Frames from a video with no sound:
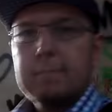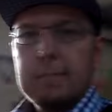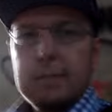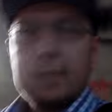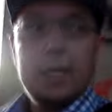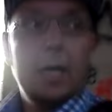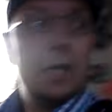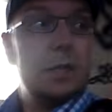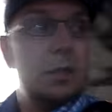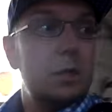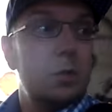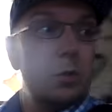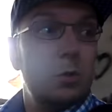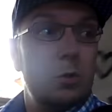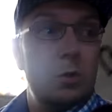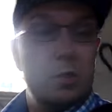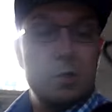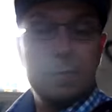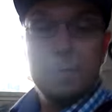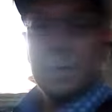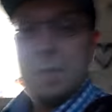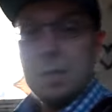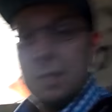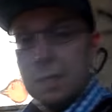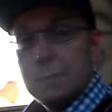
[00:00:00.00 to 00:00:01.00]
Seid
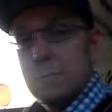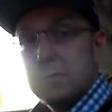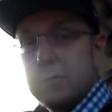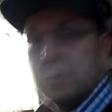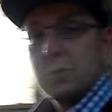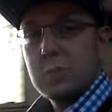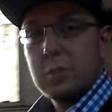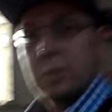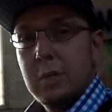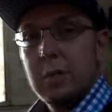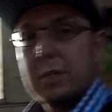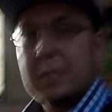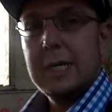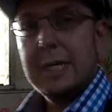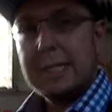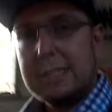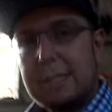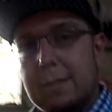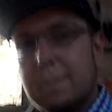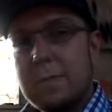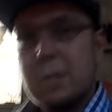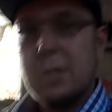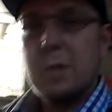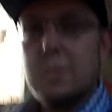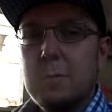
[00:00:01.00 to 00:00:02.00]
gegrüßt, meine lieben Zuschauer, und
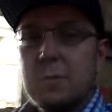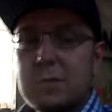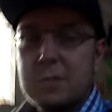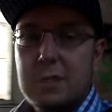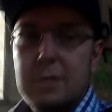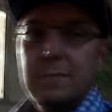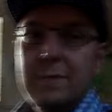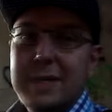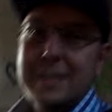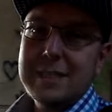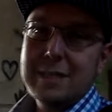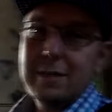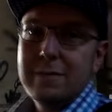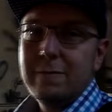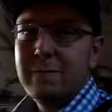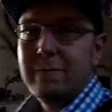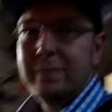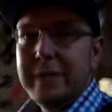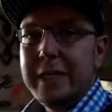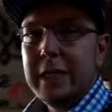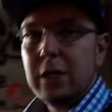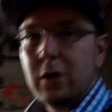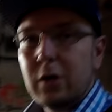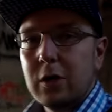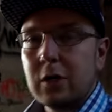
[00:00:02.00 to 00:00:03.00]
herzlich willkommen zu einem weiteren
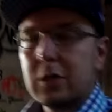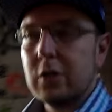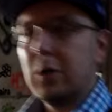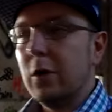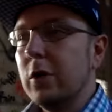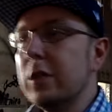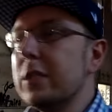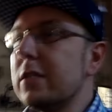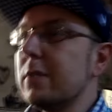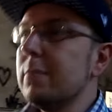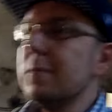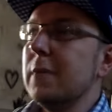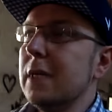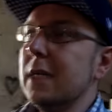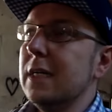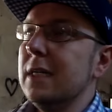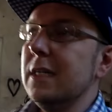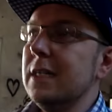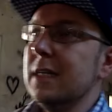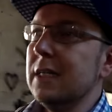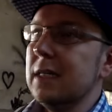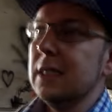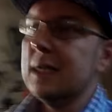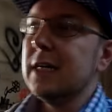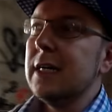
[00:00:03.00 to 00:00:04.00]
Vlog. Heute
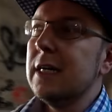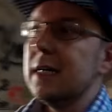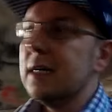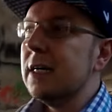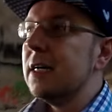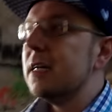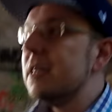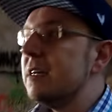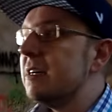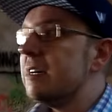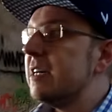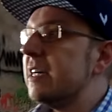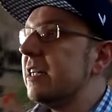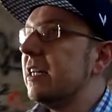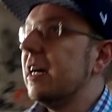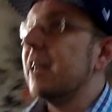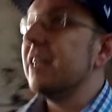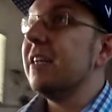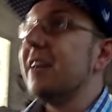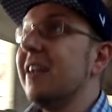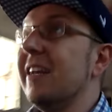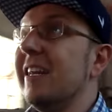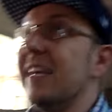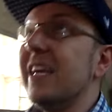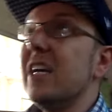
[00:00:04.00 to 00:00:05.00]
mal in
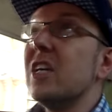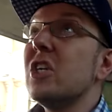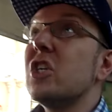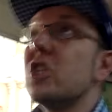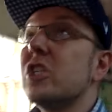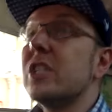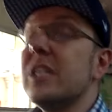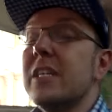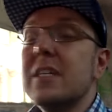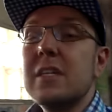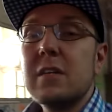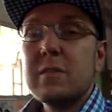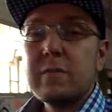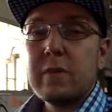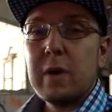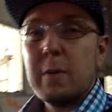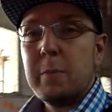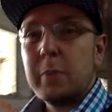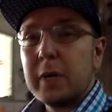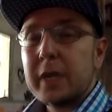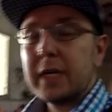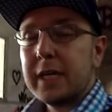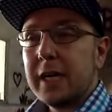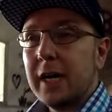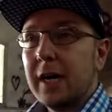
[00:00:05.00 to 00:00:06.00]
einer leerstehenden
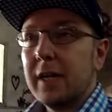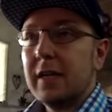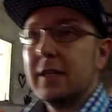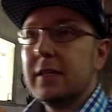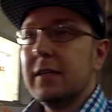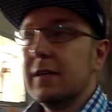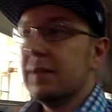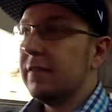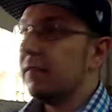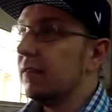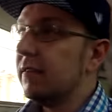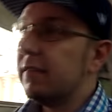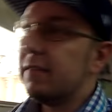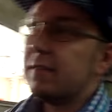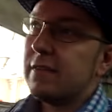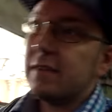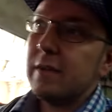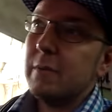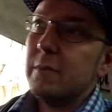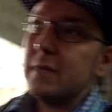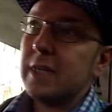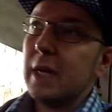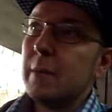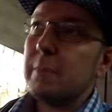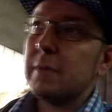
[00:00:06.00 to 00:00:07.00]
Fabrikhalle hier. Es ist
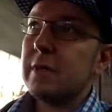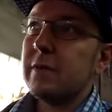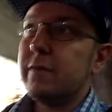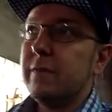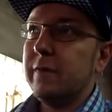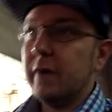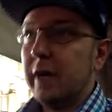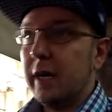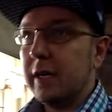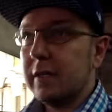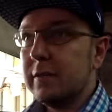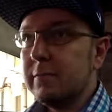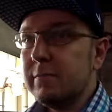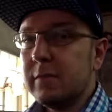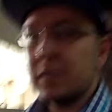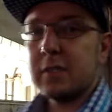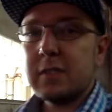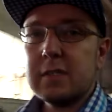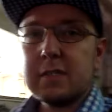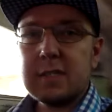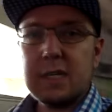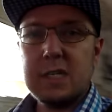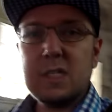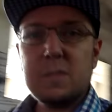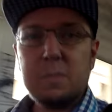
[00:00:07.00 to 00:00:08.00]
ziemlich abgefahren, das
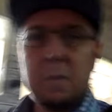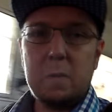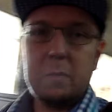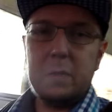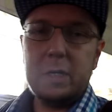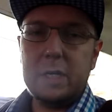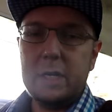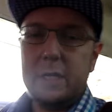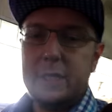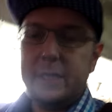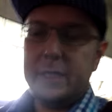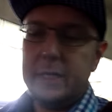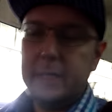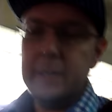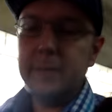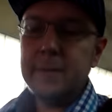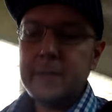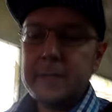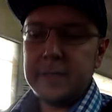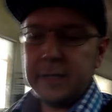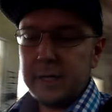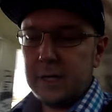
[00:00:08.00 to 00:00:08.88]
ist ganz bei mir in der Nähe.